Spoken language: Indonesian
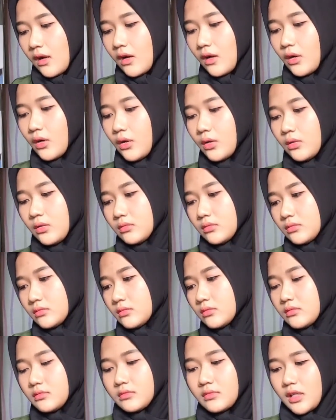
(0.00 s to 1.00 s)
oh
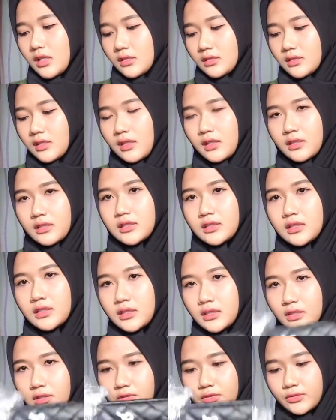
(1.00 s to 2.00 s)
tasnya
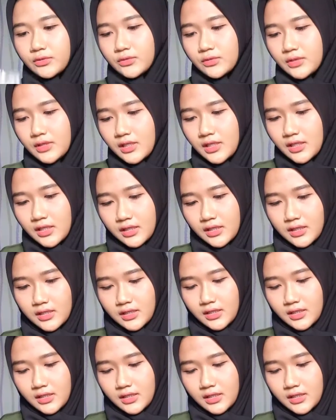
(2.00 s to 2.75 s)
kecil juga